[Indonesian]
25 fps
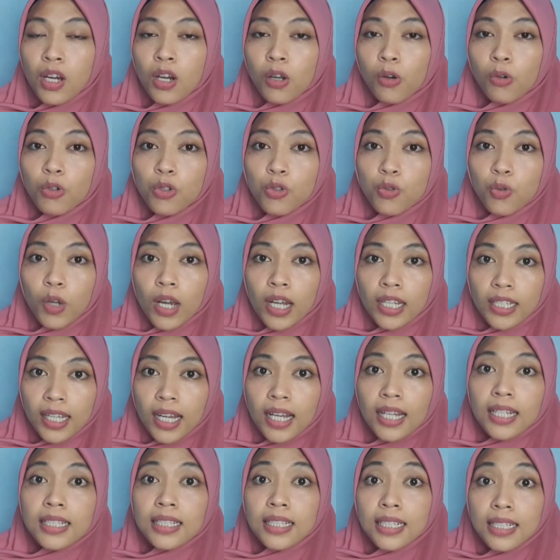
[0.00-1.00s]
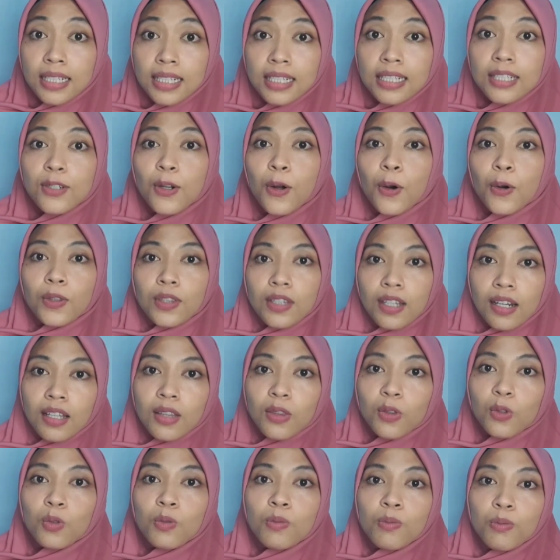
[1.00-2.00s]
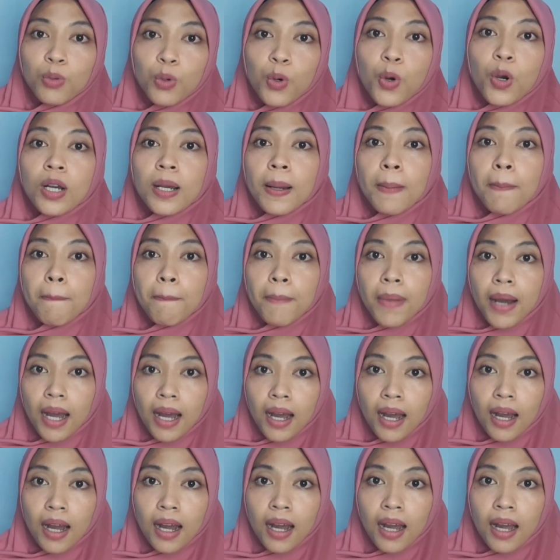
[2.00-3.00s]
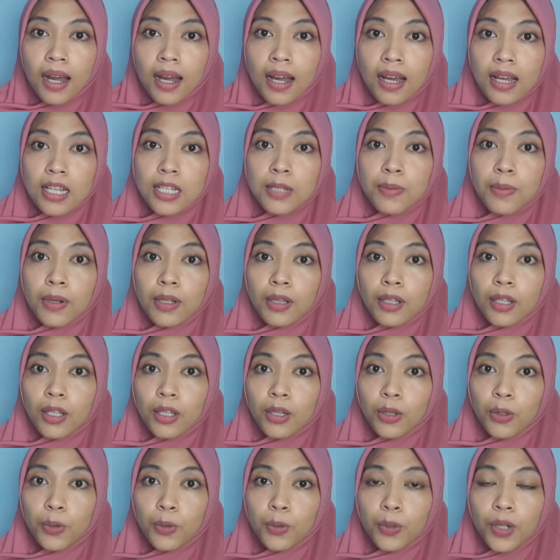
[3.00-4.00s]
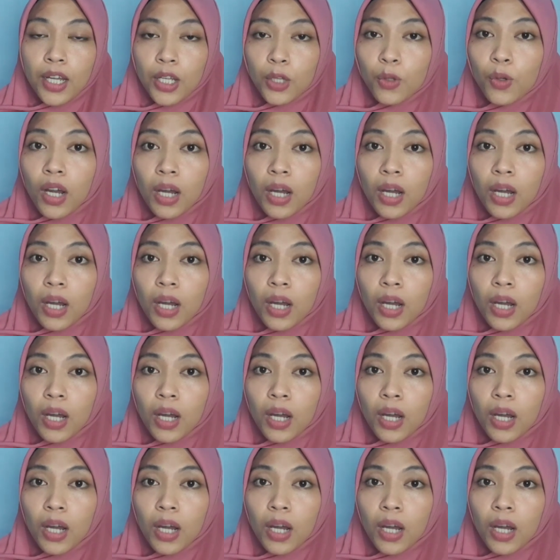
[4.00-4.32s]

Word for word: rujukannya ke dokter tumbuh kembang seperti itu. Nah itu